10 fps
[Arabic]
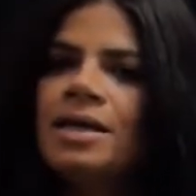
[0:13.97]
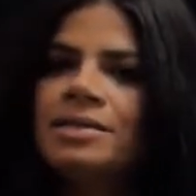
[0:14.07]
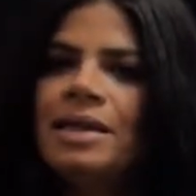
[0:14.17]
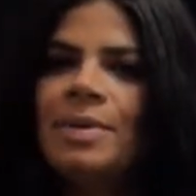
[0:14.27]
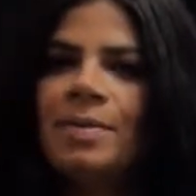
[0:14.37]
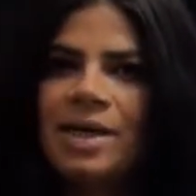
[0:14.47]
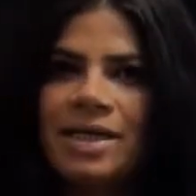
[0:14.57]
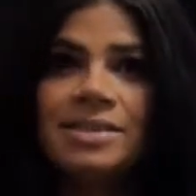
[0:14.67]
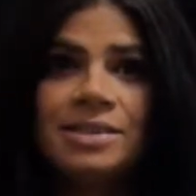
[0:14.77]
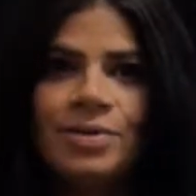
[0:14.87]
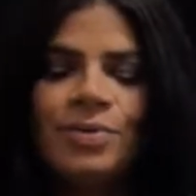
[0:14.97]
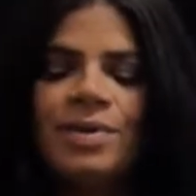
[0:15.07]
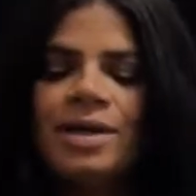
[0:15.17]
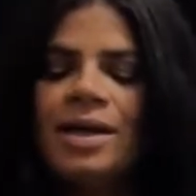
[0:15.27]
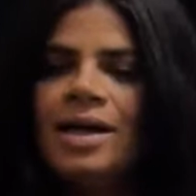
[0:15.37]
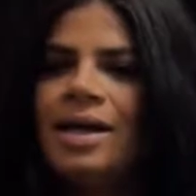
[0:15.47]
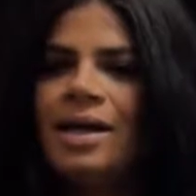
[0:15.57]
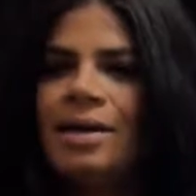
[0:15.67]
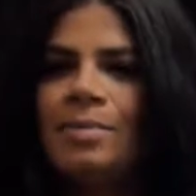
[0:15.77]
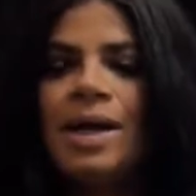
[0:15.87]
تبع مركز جو
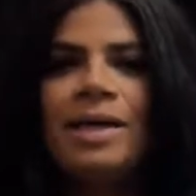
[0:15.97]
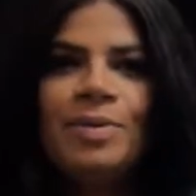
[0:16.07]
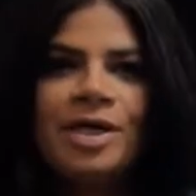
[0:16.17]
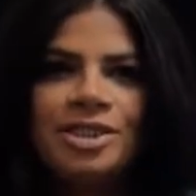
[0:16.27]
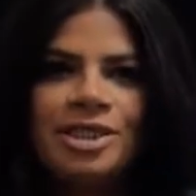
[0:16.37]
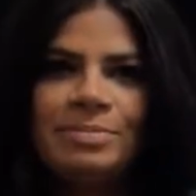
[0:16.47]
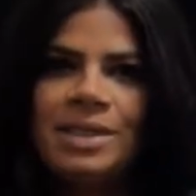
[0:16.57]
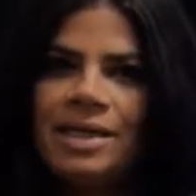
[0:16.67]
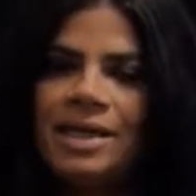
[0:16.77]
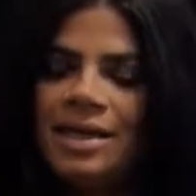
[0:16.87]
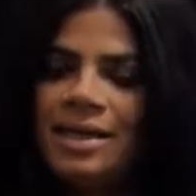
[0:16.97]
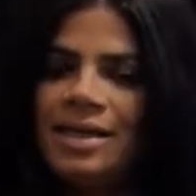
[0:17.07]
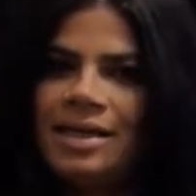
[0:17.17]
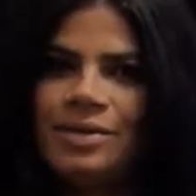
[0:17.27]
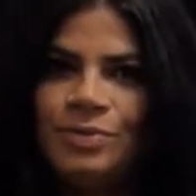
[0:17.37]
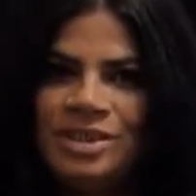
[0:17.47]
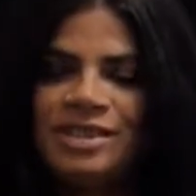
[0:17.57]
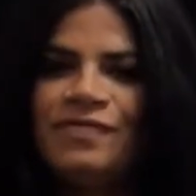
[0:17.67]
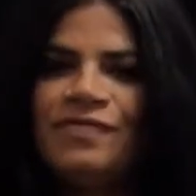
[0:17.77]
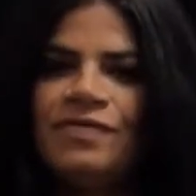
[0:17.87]
آه مع المخرج عبد الله
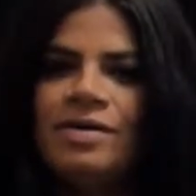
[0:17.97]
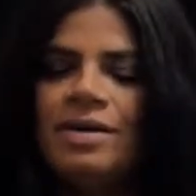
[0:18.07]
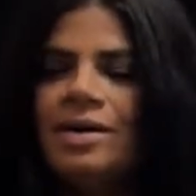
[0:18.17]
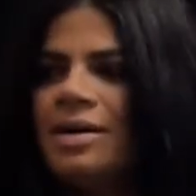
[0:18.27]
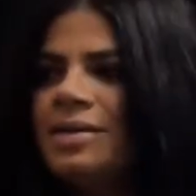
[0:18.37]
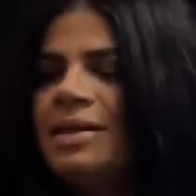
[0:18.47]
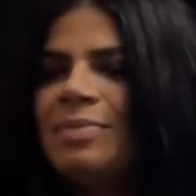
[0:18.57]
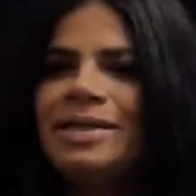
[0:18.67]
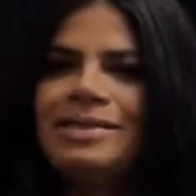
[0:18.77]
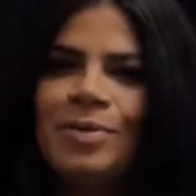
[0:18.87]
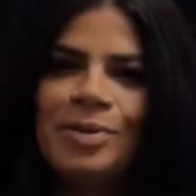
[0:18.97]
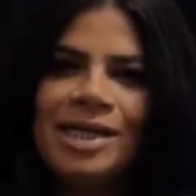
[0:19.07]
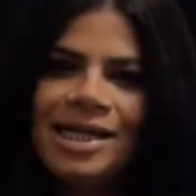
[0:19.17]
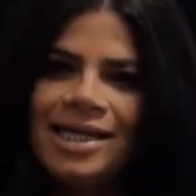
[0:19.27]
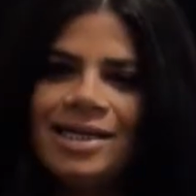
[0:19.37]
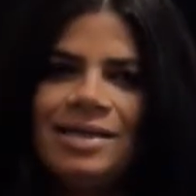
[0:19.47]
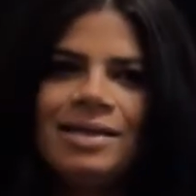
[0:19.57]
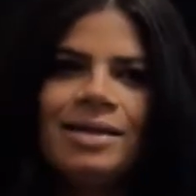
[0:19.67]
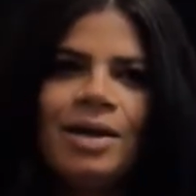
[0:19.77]
يوسف آه طبعا توني للحين